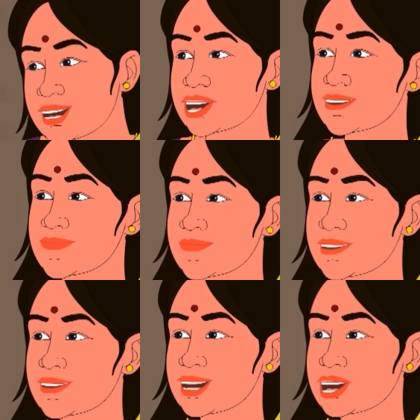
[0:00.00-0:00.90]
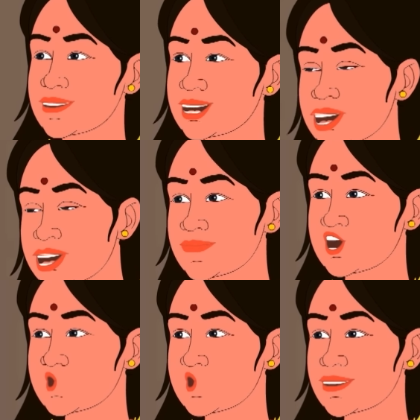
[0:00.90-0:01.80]
সেট টাকা দিতে
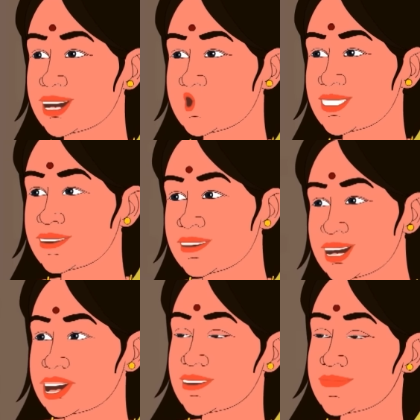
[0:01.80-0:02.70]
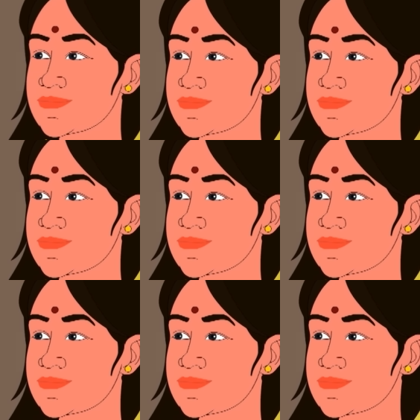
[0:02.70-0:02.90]
ভীষণ কৃপণতা করে